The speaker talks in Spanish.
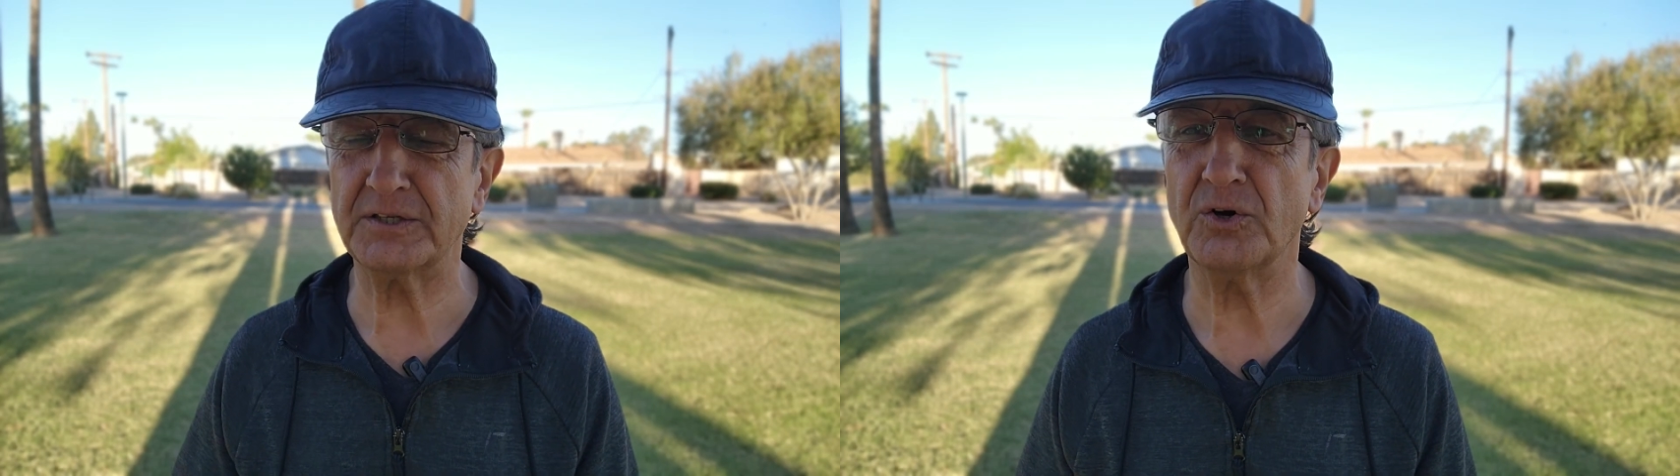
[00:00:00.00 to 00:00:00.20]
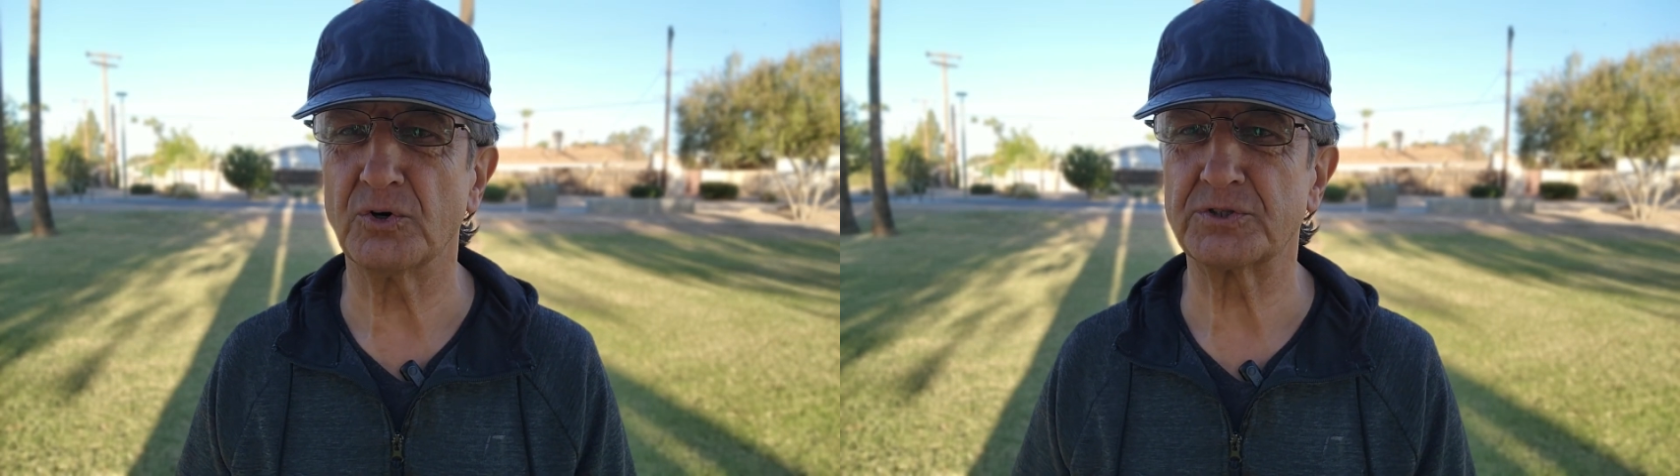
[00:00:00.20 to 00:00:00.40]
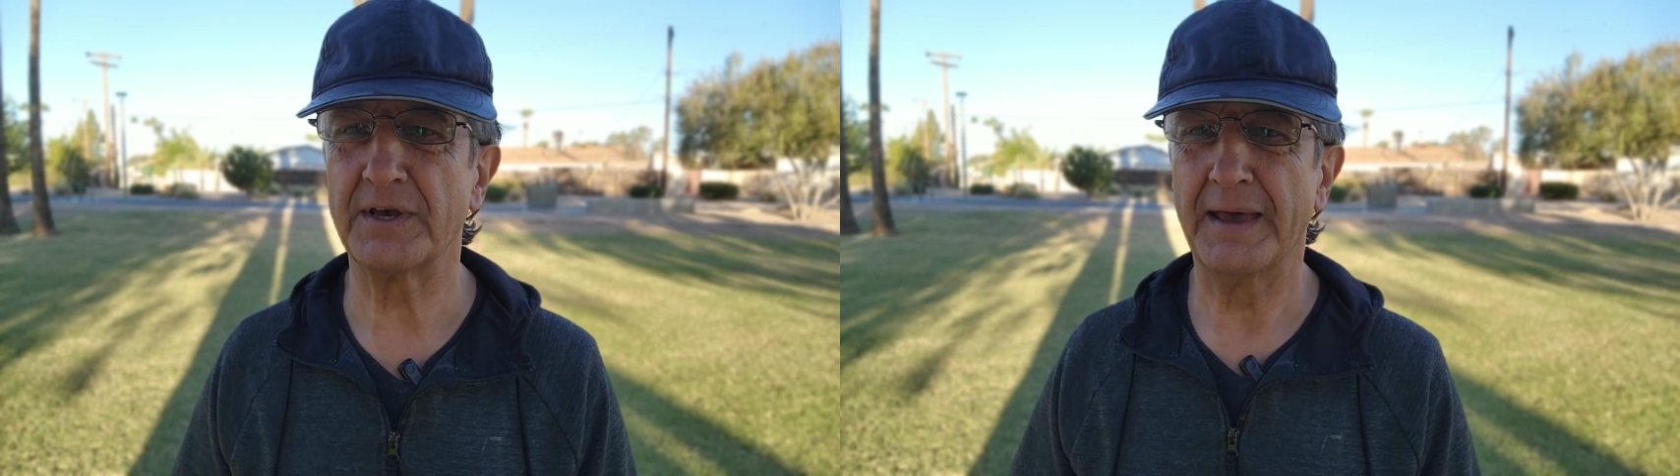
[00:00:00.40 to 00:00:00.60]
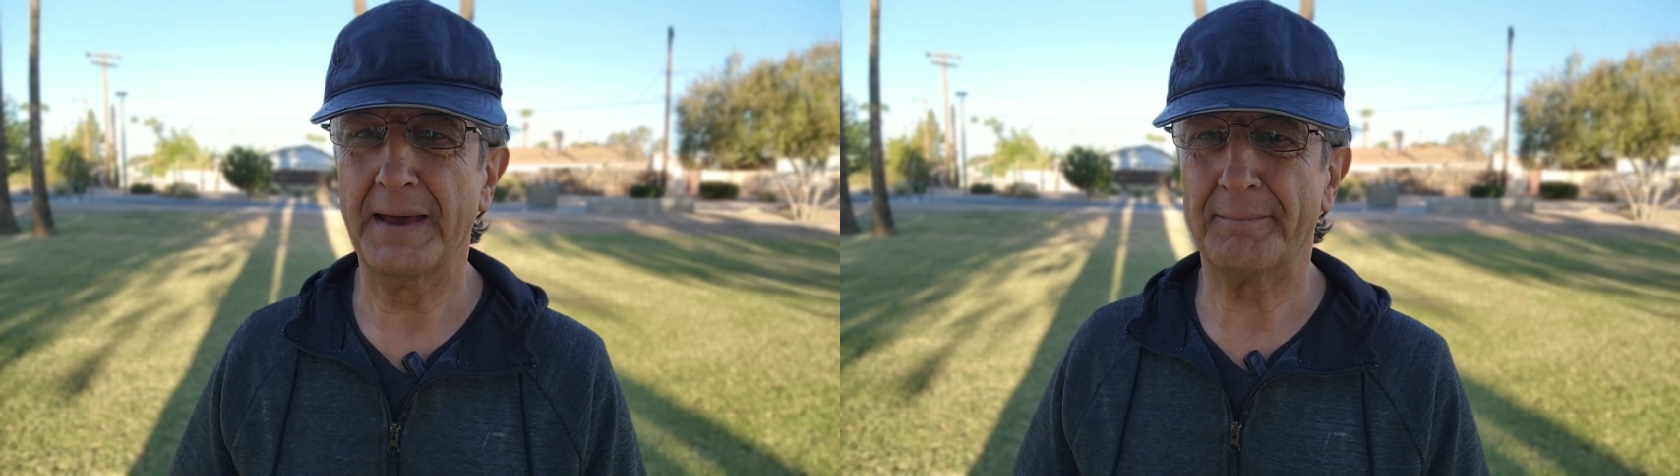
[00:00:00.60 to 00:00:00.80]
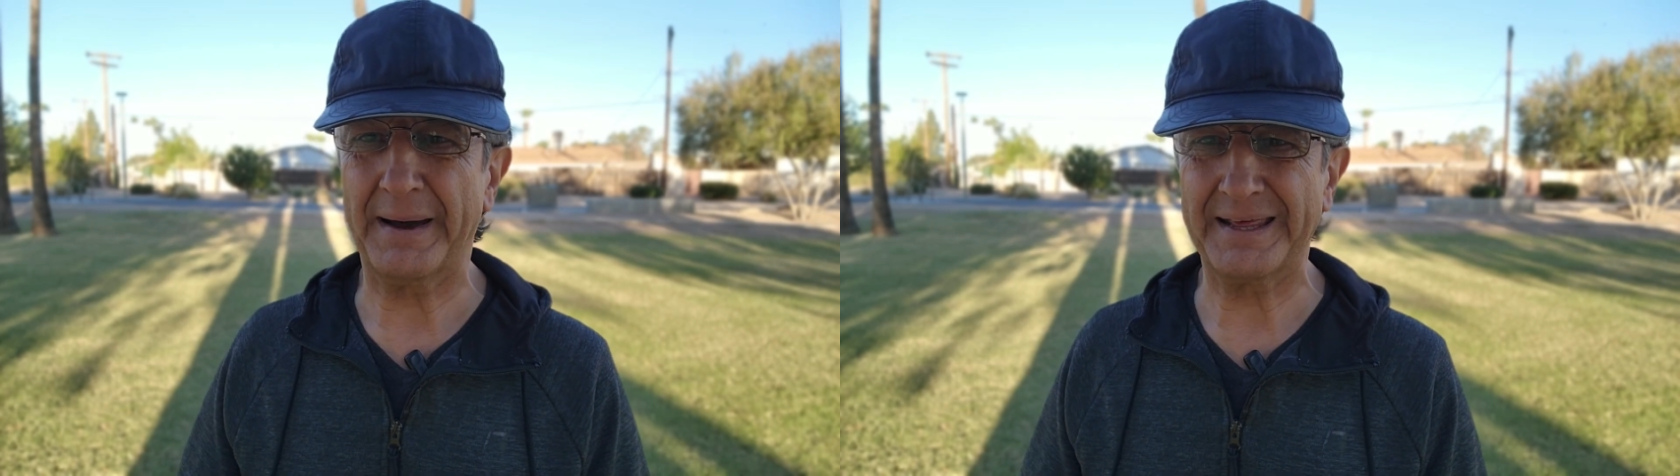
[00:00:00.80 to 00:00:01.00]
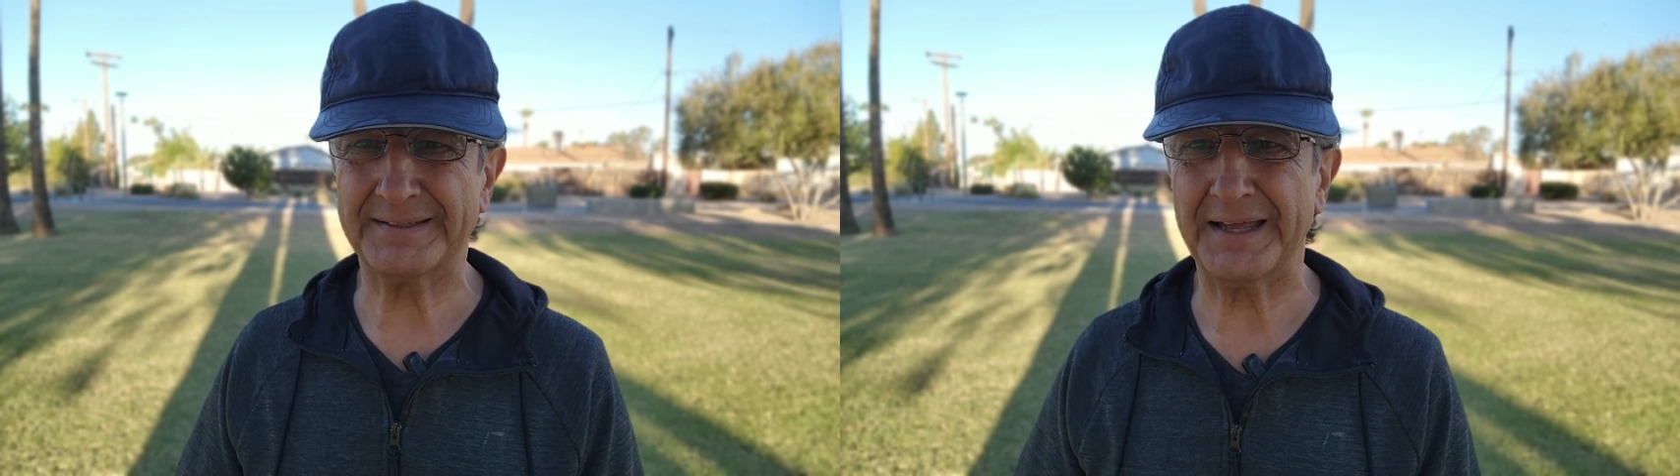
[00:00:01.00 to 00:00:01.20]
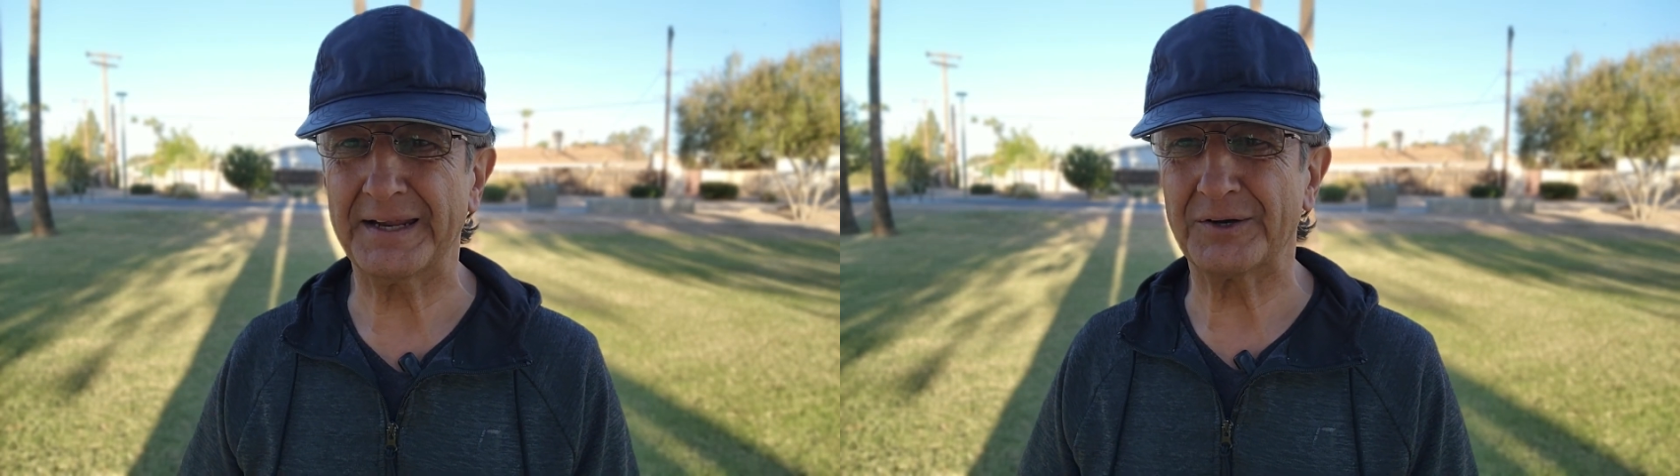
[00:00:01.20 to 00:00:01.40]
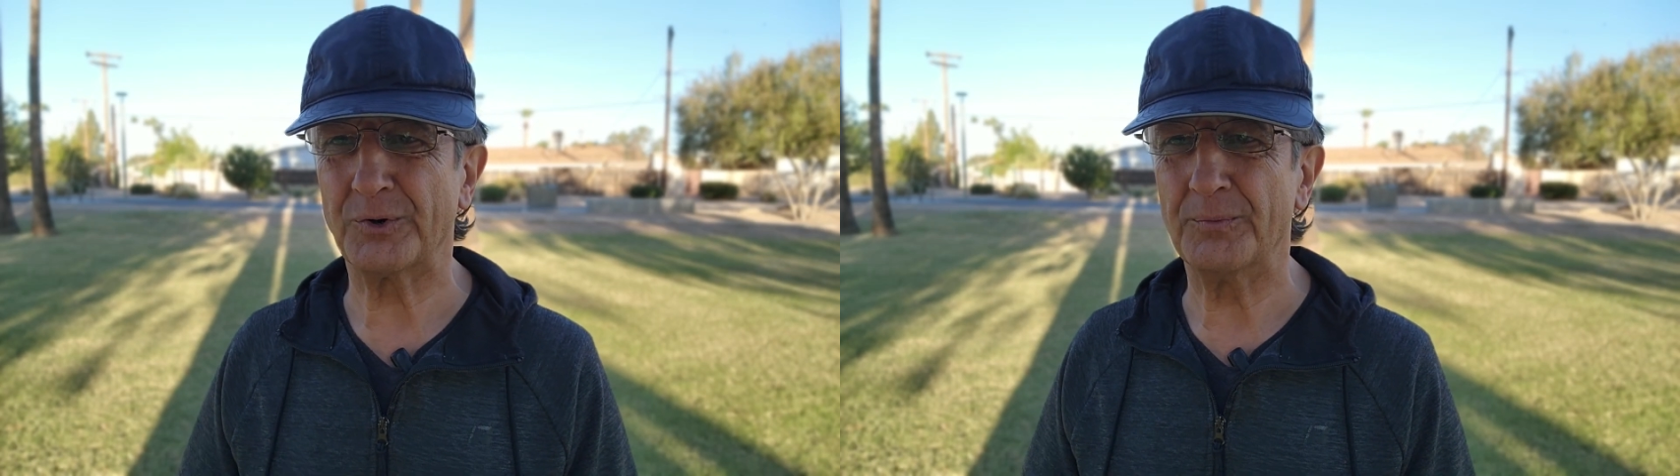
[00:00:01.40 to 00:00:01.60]
Dios para
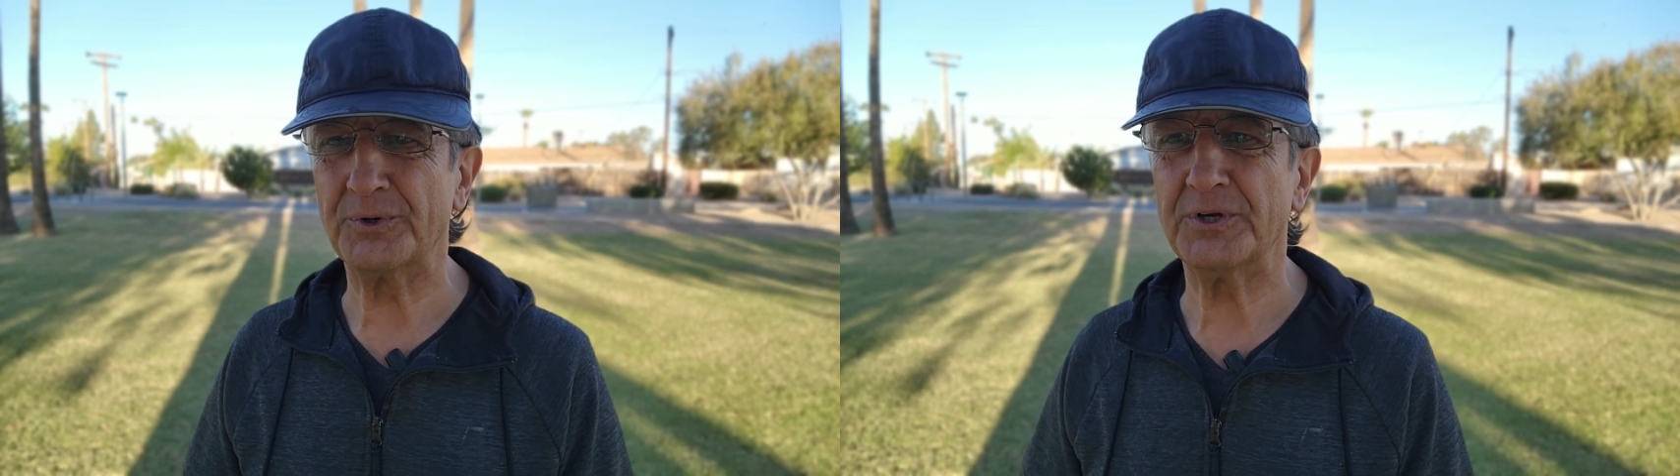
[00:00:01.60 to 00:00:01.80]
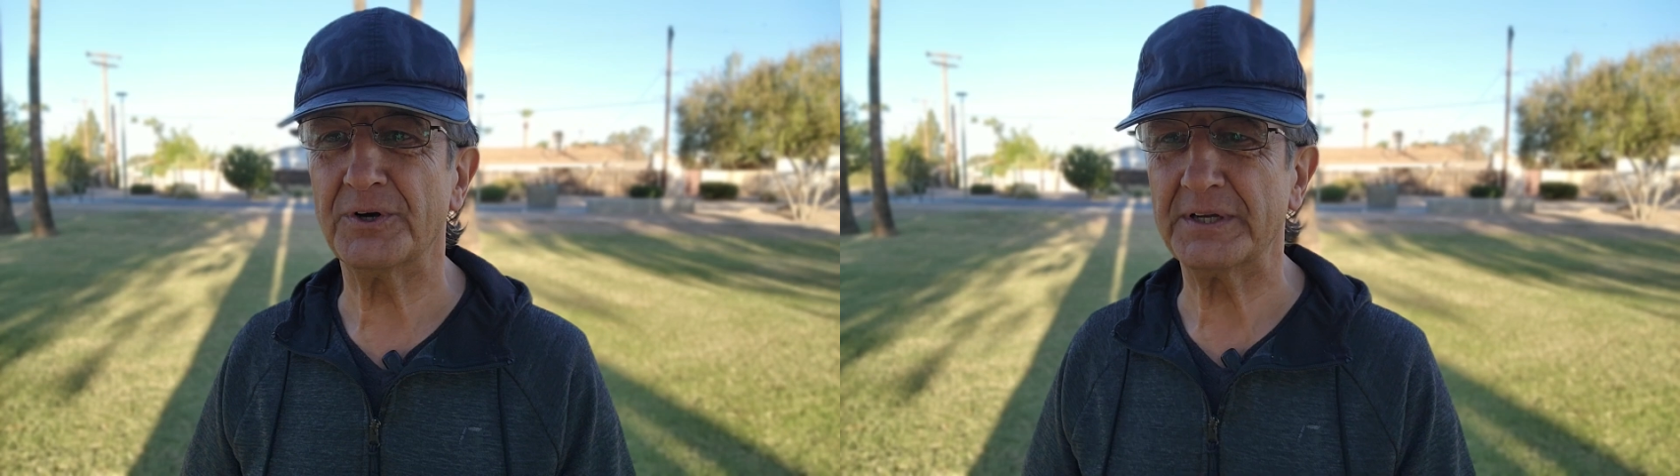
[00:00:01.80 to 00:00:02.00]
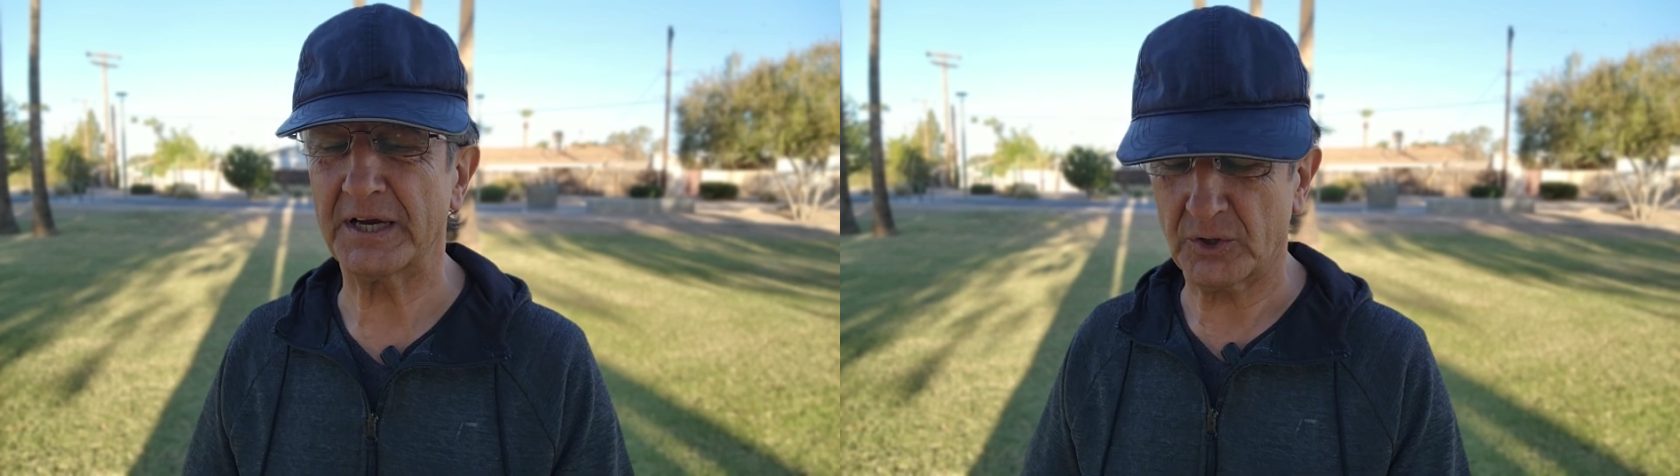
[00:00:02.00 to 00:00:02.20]
estar en comunión y